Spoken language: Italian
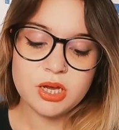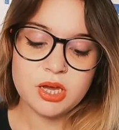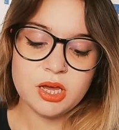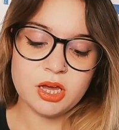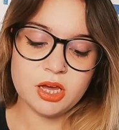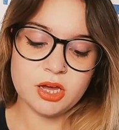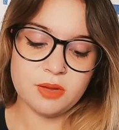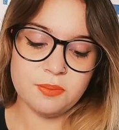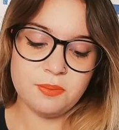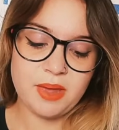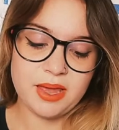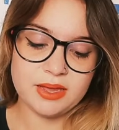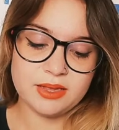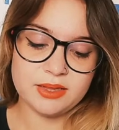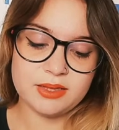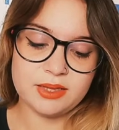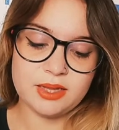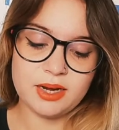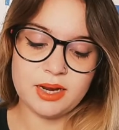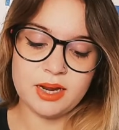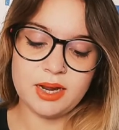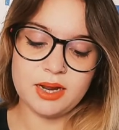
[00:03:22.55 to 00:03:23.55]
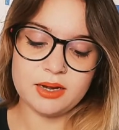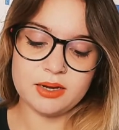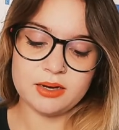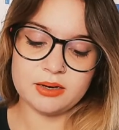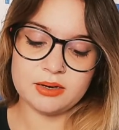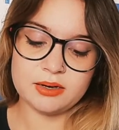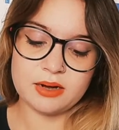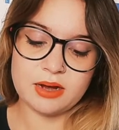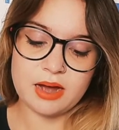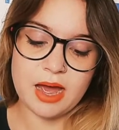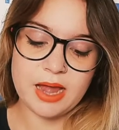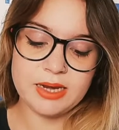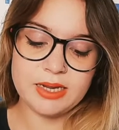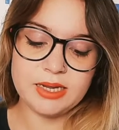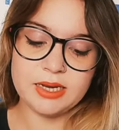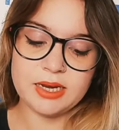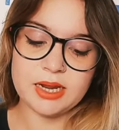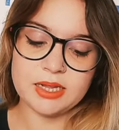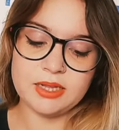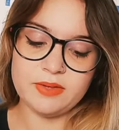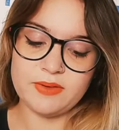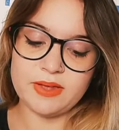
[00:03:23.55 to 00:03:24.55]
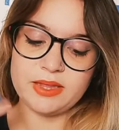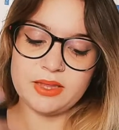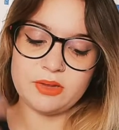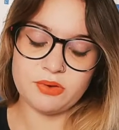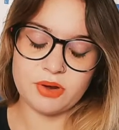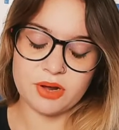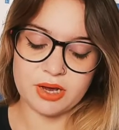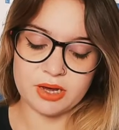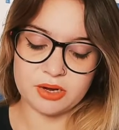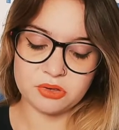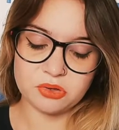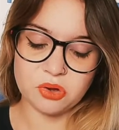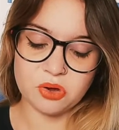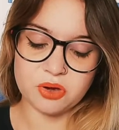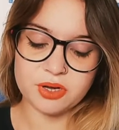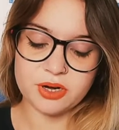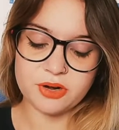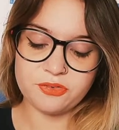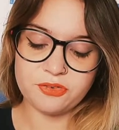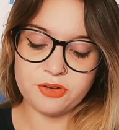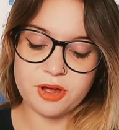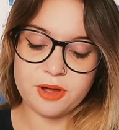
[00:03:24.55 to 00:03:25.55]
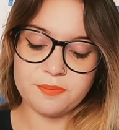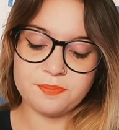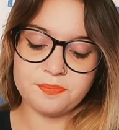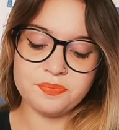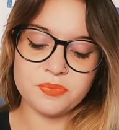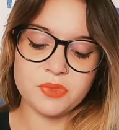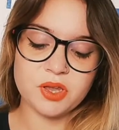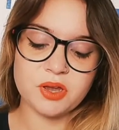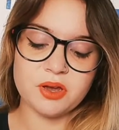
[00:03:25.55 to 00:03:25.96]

uh, mentre uh, Alina diventa una cartografa.